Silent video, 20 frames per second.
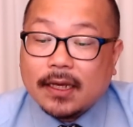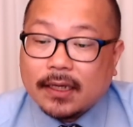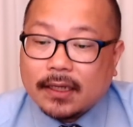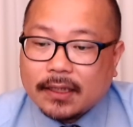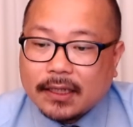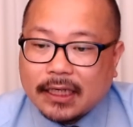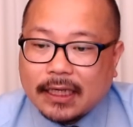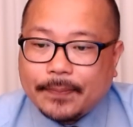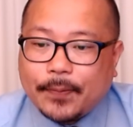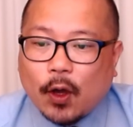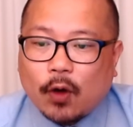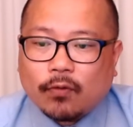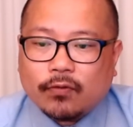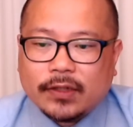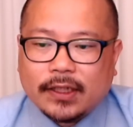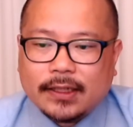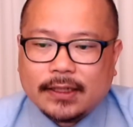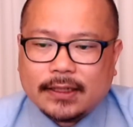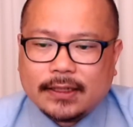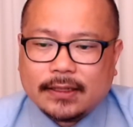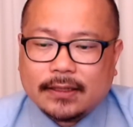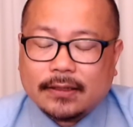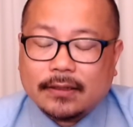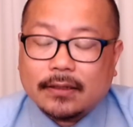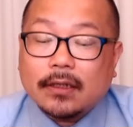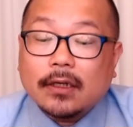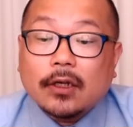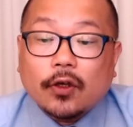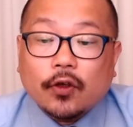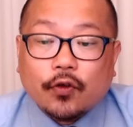이병훈이는
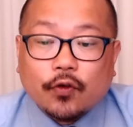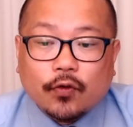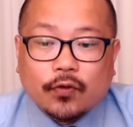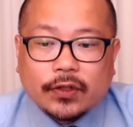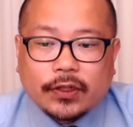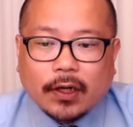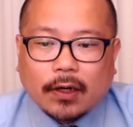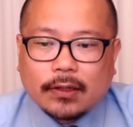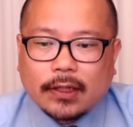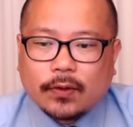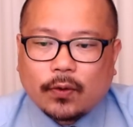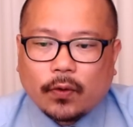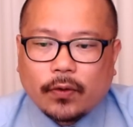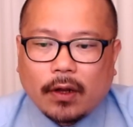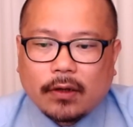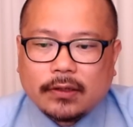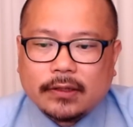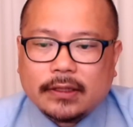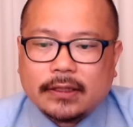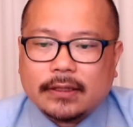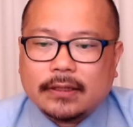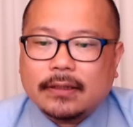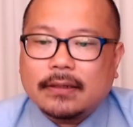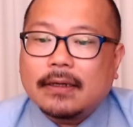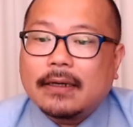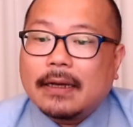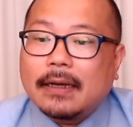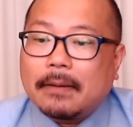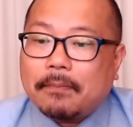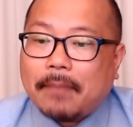윤석열 대통령은
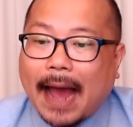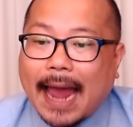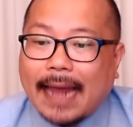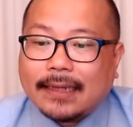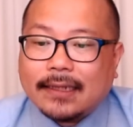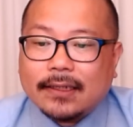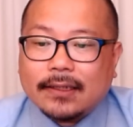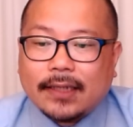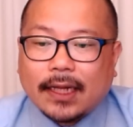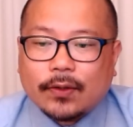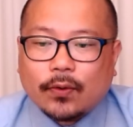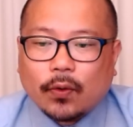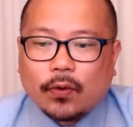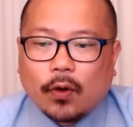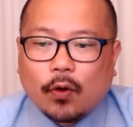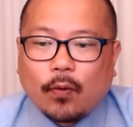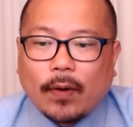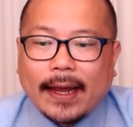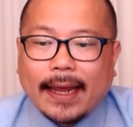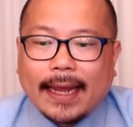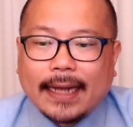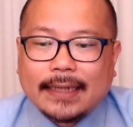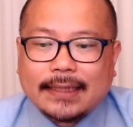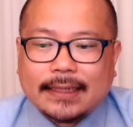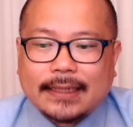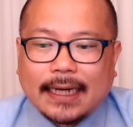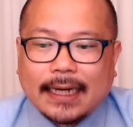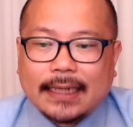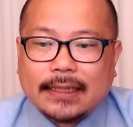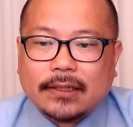바이든 대통령과의
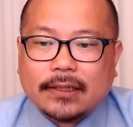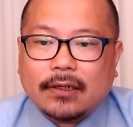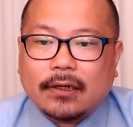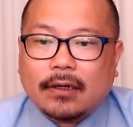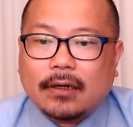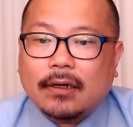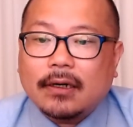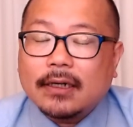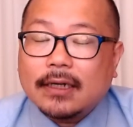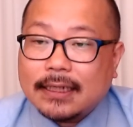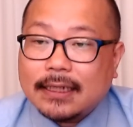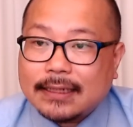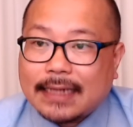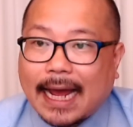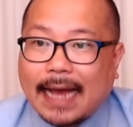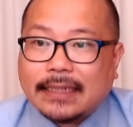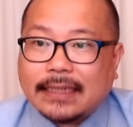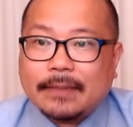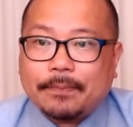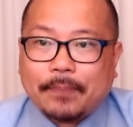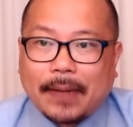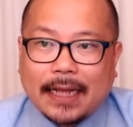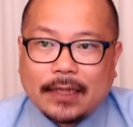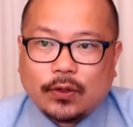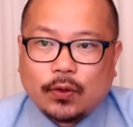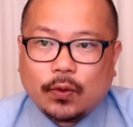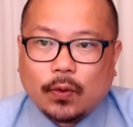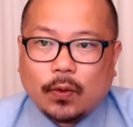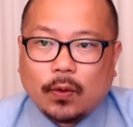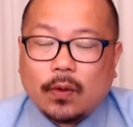행사장에서
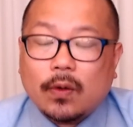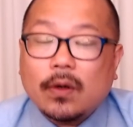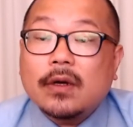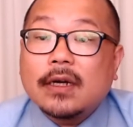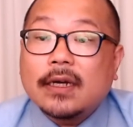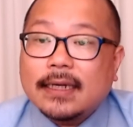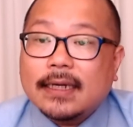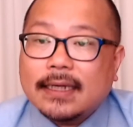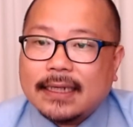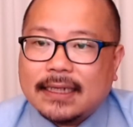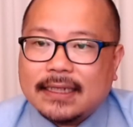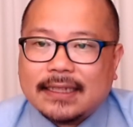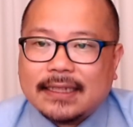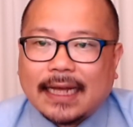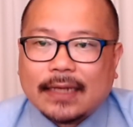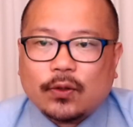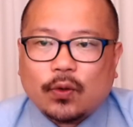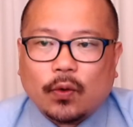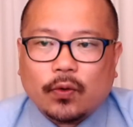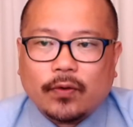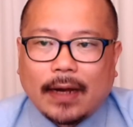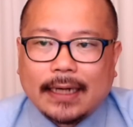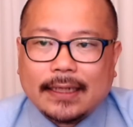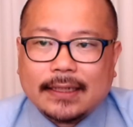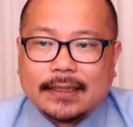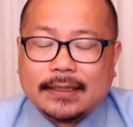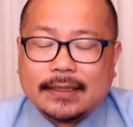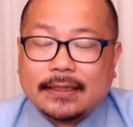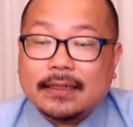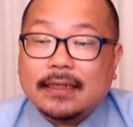48초 기시다
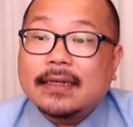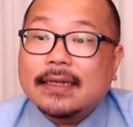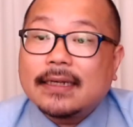총리와는